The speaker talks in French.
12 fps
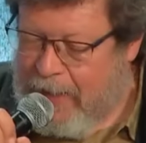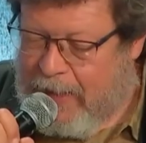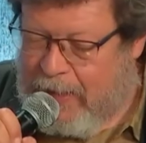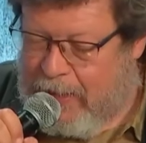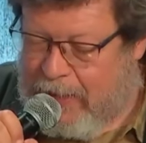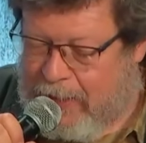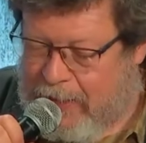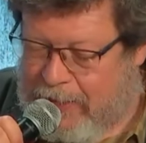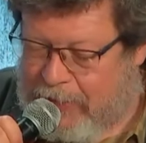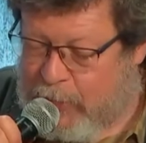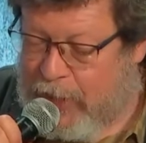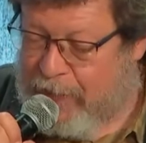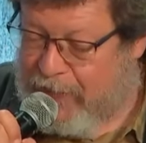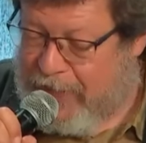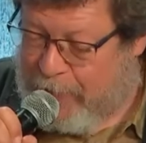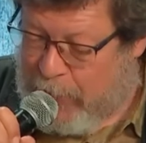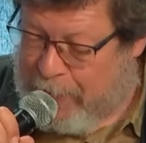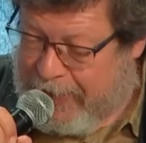Euh, tu arrives
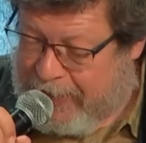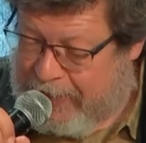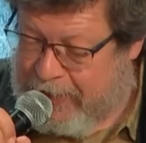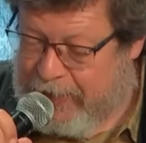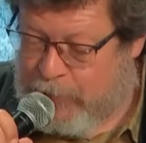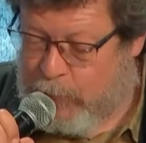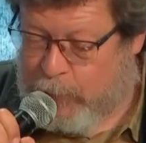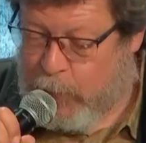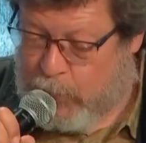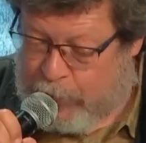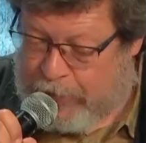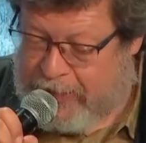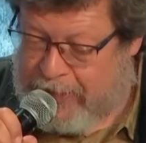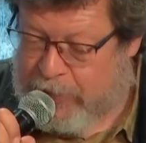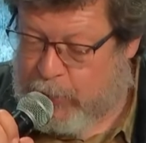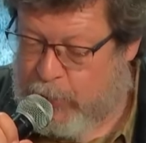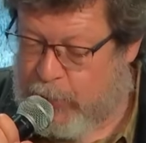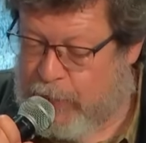finalement à Paris, tu poursuis tes
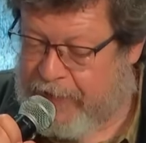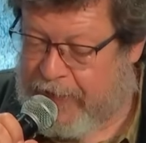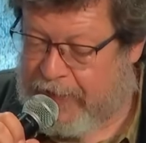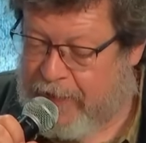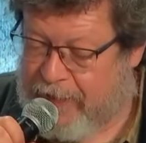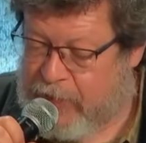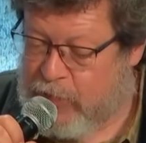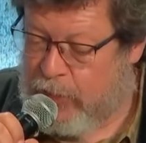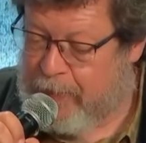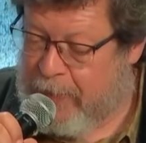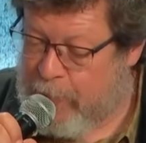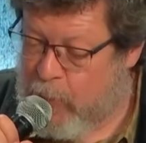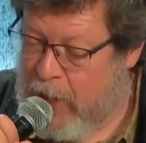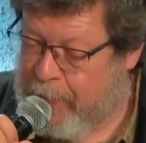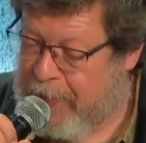études, fais un travail sur les mémoires